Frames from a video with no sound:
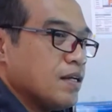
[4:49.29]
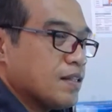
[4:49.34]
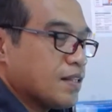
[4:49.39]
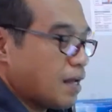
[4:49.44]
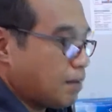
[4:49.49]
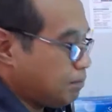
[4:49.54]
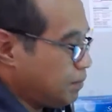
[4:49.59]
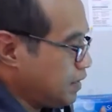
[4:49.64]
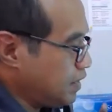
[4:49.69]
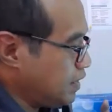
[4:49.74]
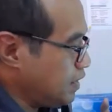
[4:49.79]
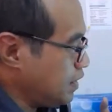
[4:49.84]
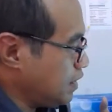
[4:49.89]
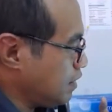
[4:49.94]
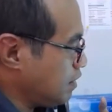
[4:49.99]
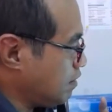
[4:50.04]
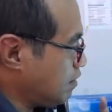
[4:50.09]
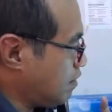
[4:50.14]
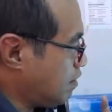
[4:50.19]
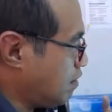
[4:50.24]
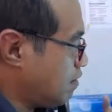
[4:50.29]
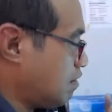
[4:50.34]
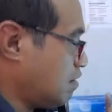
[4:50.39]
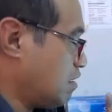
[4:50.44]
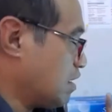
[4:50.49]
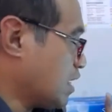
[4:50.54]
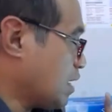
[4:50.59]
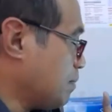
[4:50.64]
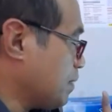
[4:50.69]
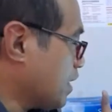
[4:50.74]
tapi
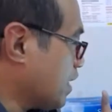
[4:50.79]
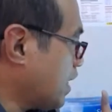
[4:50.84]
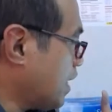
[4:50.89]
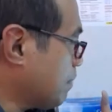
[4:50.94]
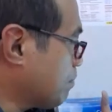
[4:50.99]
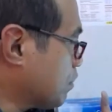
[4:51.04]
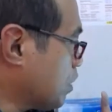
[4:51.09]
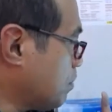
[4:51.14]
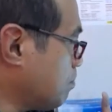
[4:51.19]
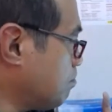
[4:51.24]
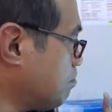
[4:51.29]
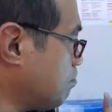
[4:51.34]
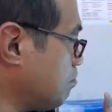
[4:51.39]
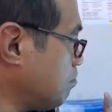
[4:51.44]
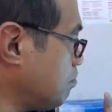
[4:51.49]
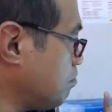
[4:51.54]
uh, kamera laptop